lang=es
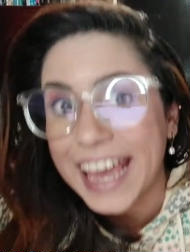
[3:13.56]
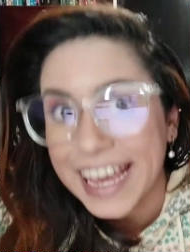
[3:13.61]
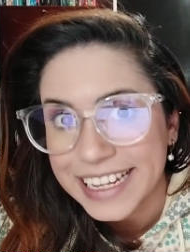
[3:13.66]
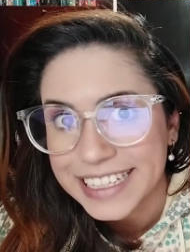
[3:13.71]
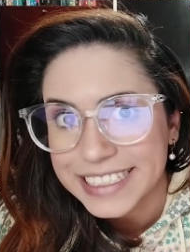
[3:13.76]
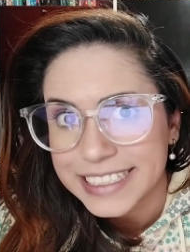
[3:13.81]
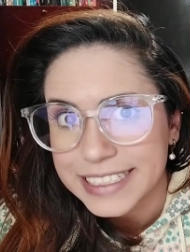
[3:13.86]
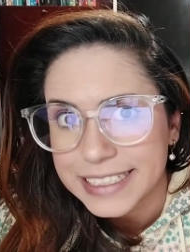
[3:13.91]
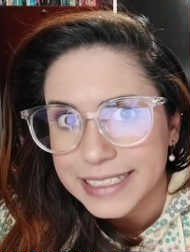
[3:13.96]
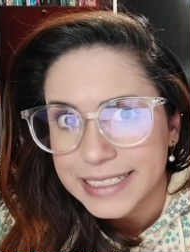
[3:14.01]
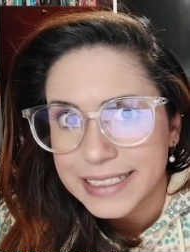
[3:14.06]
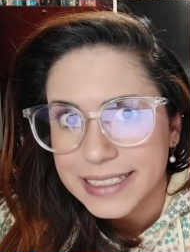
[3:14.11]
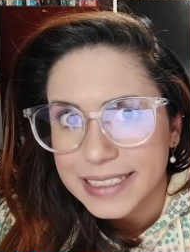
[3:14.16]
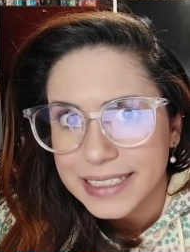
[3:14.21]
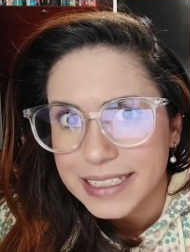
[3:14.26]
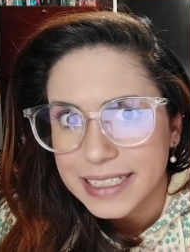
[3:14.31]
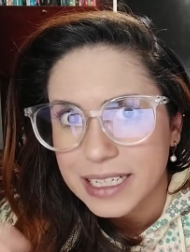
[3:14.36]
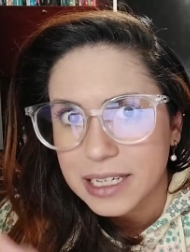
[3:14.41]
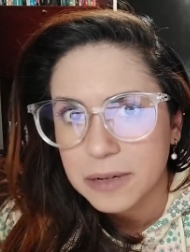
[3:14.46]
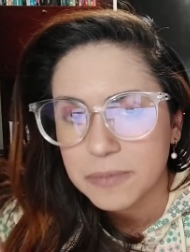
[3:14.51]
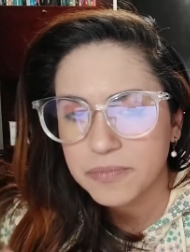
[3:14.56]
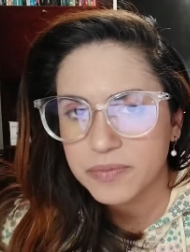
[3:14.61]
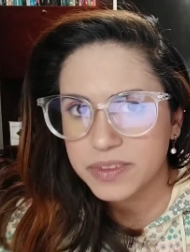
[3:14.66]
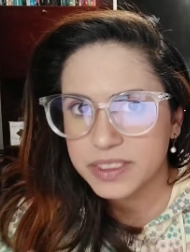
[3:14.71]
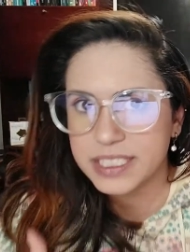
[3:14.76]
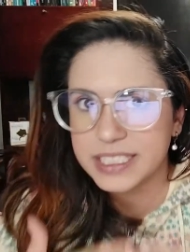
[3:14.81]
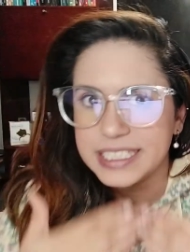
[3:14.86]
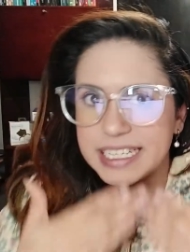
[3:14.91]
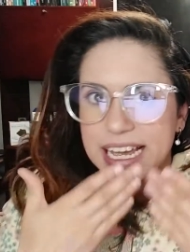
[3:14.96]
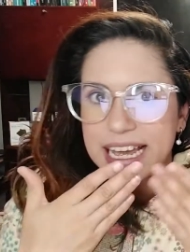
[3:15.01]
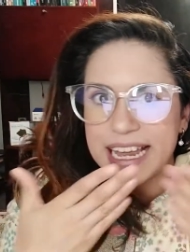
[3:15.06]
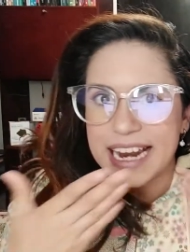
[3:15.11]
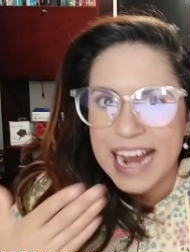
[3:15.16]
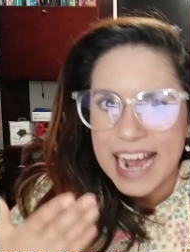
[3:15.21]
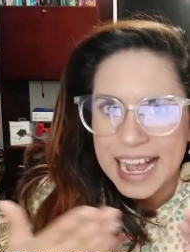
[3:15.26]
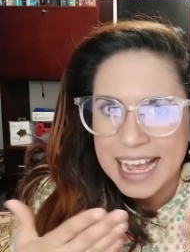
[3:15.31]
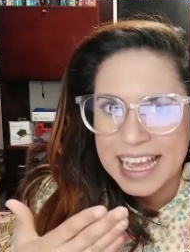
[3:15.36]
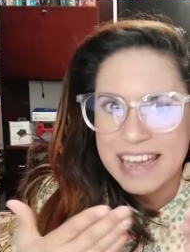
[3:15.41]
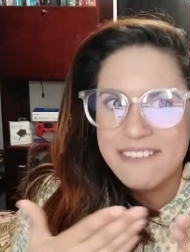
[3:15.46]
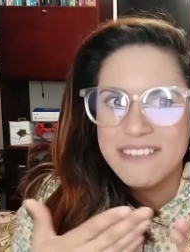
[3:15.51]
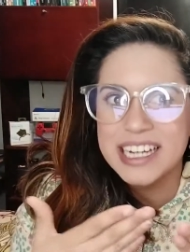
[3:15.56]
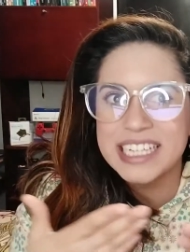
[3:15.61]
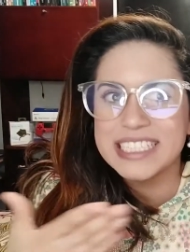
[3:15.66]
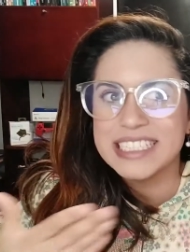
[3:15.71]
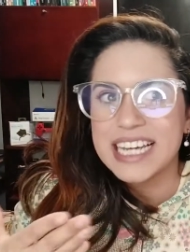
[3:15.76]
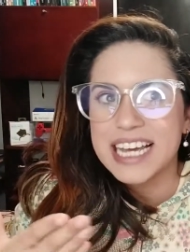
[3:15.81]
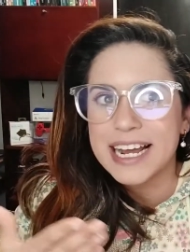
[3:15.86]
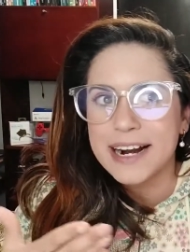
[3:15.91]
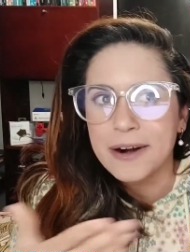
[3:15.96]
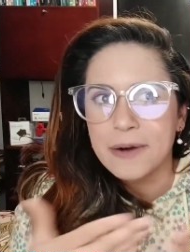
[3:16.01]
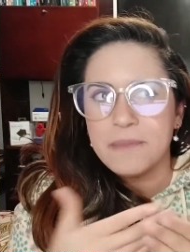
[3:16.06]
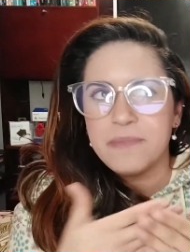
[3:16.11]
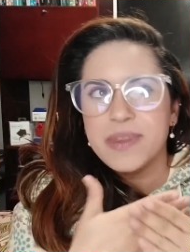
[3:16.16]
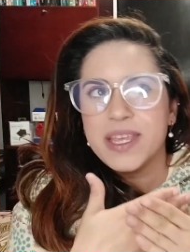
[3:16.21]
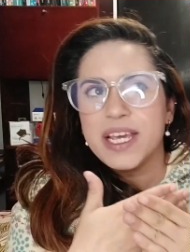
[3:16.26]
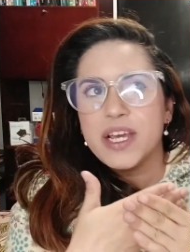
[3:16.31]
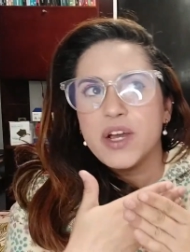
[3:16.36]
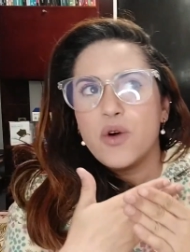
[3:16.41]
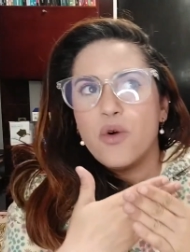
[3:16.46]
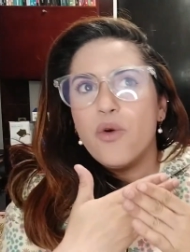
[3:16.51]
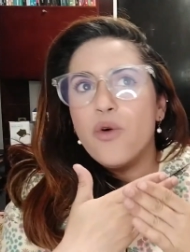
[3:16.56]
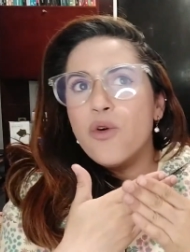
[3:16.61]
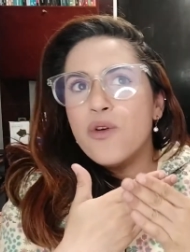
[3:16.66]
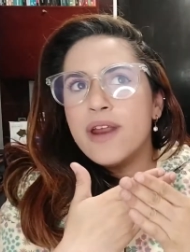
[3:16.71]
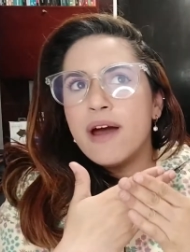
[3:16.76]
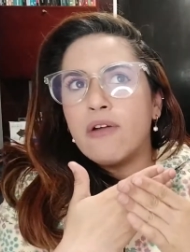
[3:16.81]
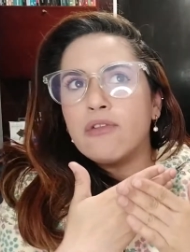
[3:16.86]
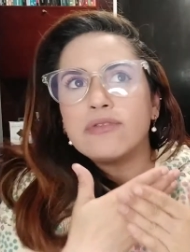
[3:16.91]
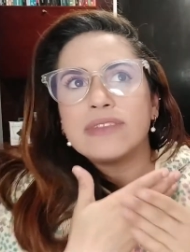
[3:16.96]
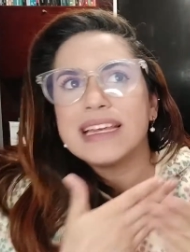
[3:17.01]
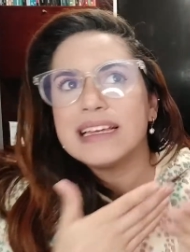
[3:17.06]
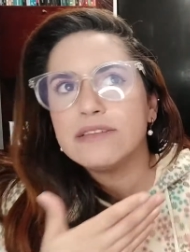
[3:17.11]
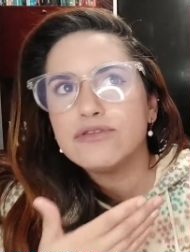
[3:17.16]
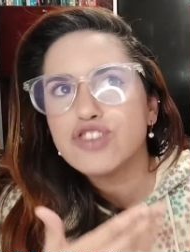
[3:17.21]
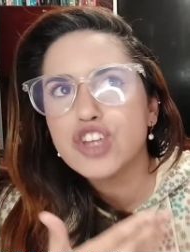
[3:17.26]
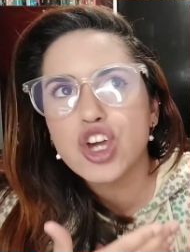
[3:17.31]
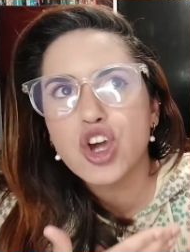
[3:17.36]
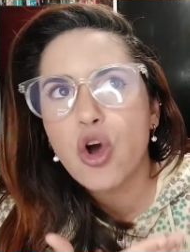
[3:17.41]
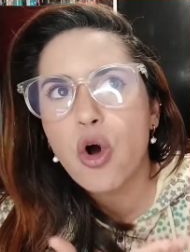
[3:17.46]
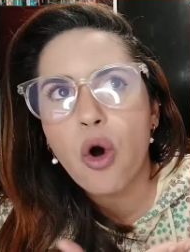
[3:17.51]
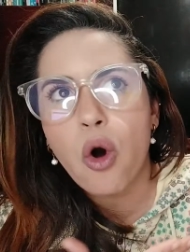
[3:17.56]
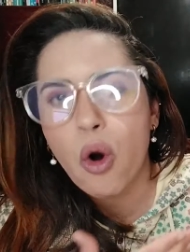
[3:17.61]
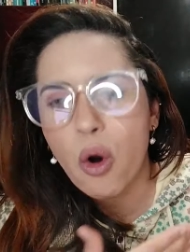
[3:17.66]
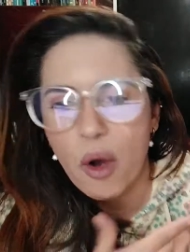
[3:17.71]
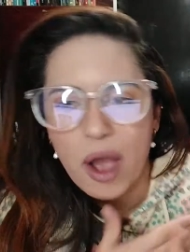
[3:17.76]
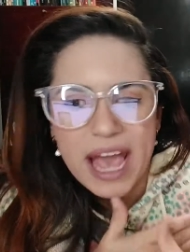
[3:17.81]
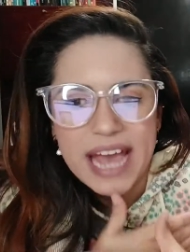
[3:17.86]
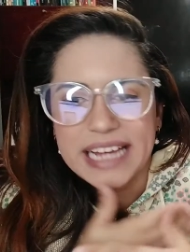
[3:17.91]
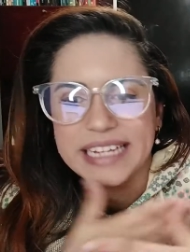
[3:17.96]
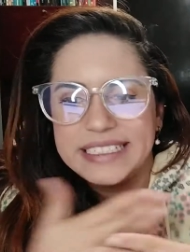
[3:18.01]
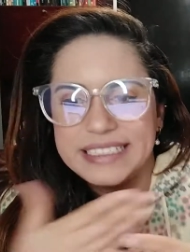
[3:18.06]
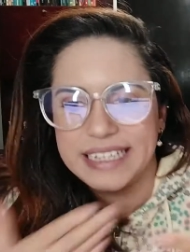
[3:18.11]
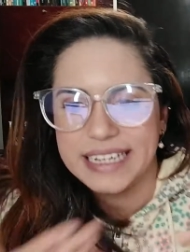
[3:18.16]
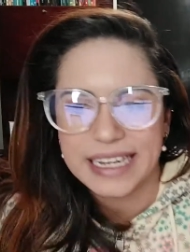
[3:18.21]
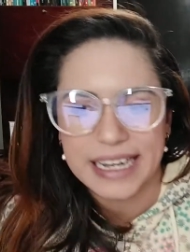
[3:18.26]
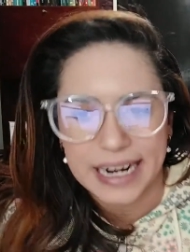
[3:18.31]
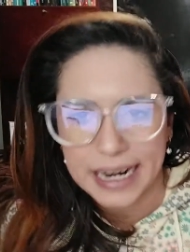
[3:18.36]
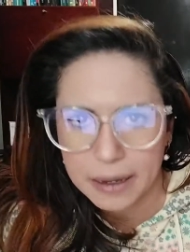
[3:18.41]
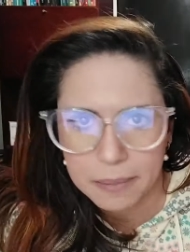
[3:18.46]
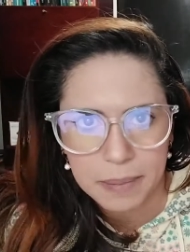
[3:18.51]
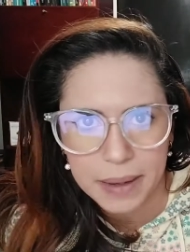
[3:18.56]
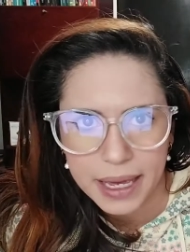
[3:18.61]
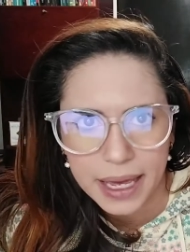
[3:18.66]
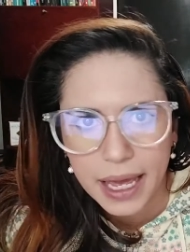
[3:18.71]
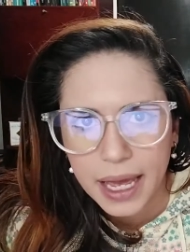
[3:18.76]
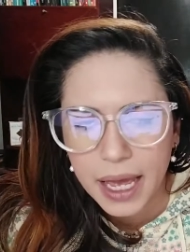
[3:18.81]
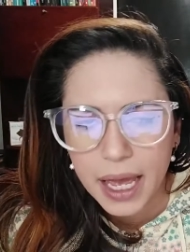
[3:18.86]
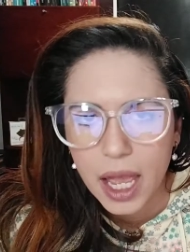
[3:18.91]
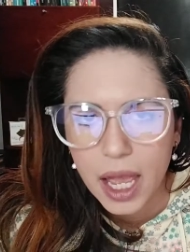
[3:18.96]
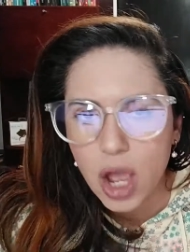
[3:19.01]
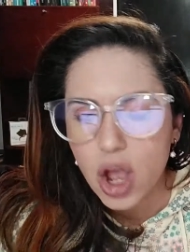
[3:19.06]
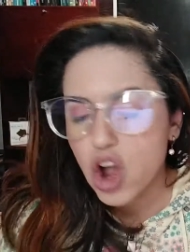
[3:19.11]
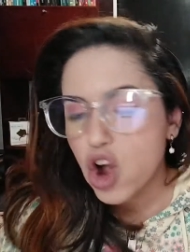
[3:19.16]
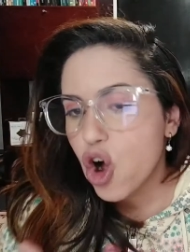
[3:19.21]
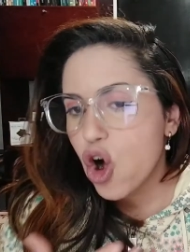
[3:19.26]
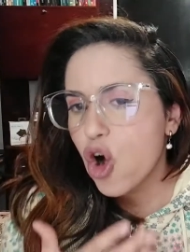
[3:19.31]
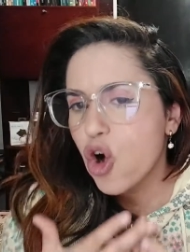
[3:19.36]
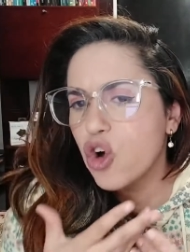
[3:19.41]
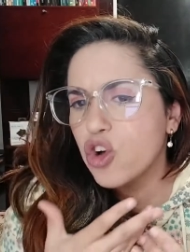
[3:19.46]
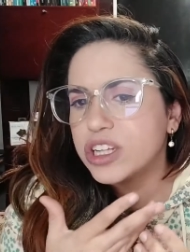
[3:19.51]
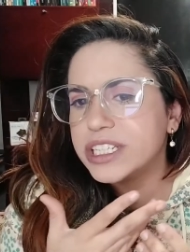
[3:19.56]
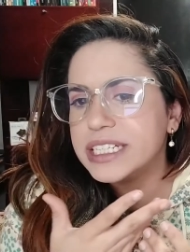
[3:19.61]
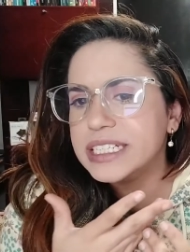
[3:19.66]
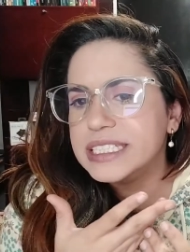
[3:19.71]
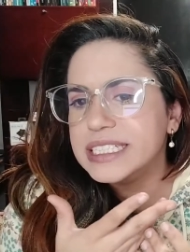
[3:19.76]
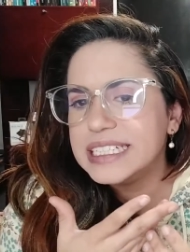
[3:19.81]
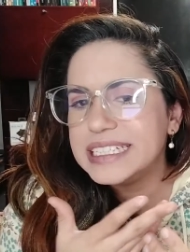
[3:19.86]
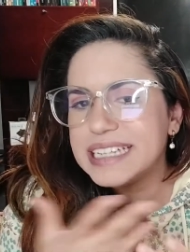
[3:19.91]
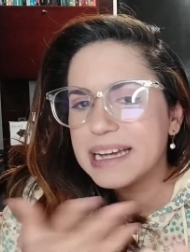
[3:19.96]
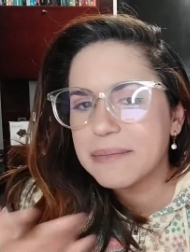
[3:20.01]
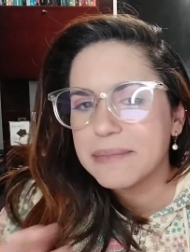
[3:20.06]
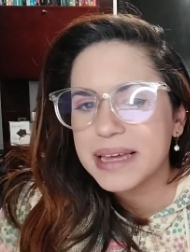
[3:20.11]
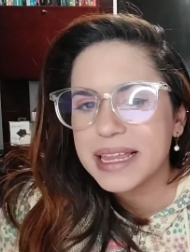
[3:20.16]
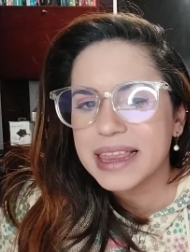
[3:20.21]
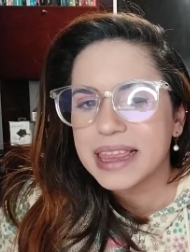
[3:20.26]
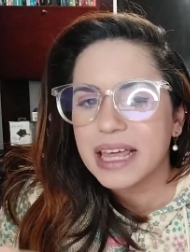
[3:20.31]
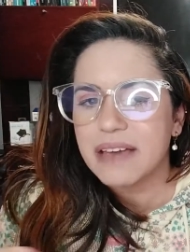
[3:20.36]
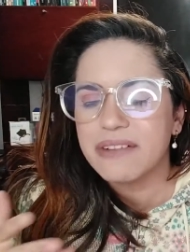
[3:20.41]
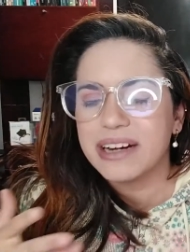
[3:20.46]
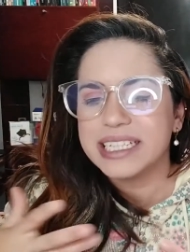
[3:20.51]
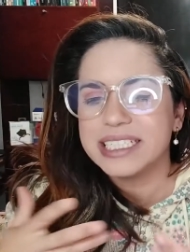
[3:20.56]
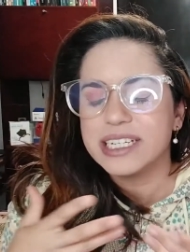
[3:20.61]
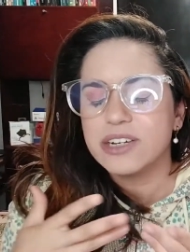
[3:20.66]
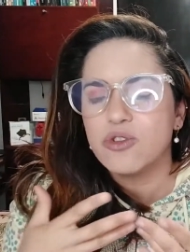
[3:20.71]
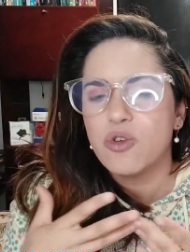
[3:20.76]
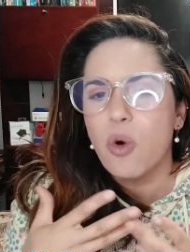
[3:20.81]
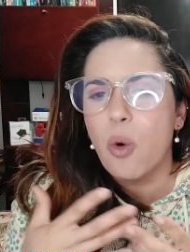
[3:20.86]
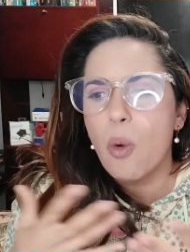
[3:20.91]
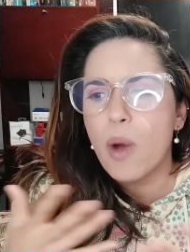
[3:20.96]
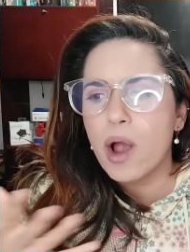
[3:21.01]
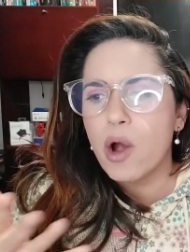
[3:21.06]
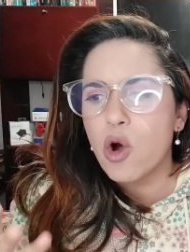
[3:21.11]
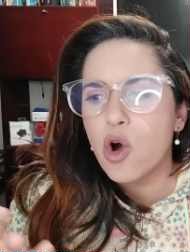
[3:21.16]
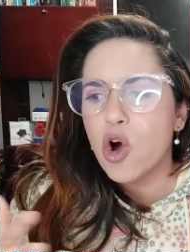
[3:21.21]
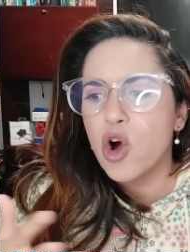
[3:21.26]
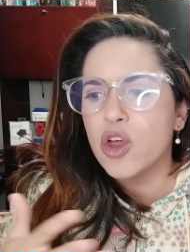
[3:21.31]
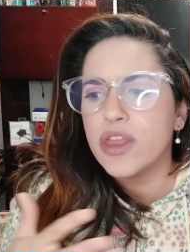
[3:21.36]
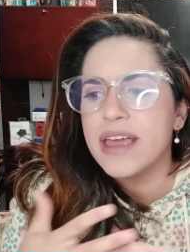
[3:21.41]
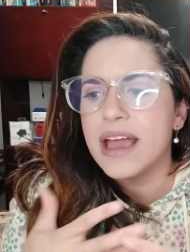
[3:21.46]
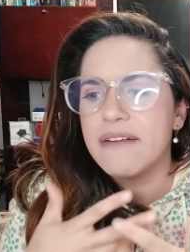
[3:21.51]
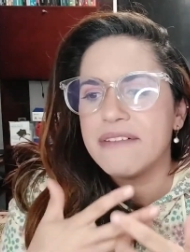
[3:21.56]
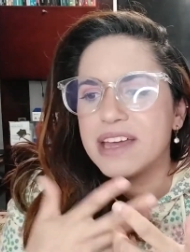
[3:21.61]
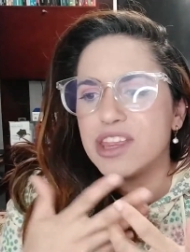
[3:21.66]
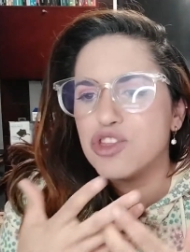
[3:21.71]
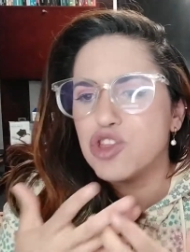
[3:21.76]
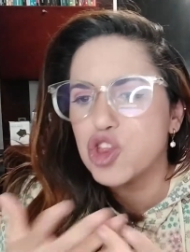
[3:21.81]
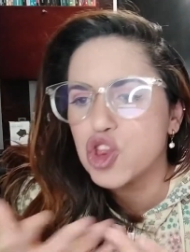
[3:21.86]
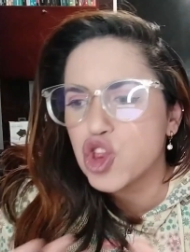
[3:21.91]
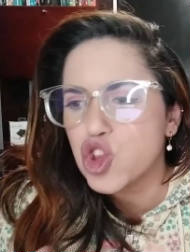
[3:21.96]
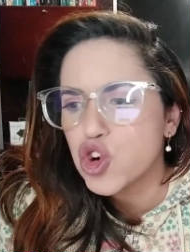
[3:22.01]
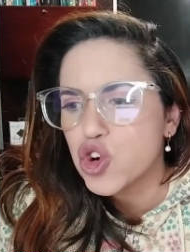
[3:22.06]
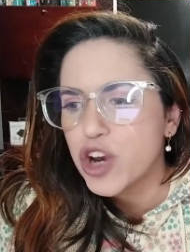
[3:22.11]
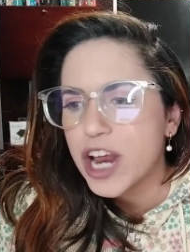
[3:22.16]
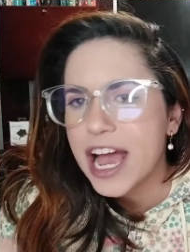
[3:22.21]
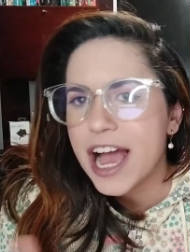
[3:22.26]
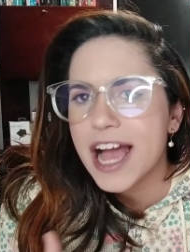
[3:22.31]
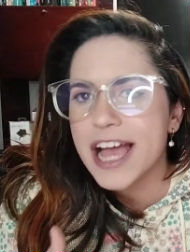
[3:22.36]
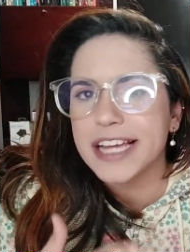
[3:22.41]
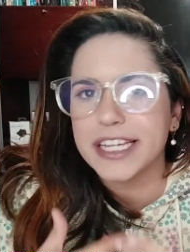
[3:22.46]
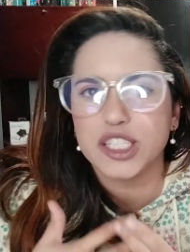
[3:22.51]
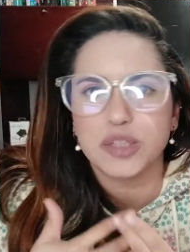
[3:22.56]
es, ¿será que va a ser un auténtico SRPG o sencillamente va a ser un juego de aventura,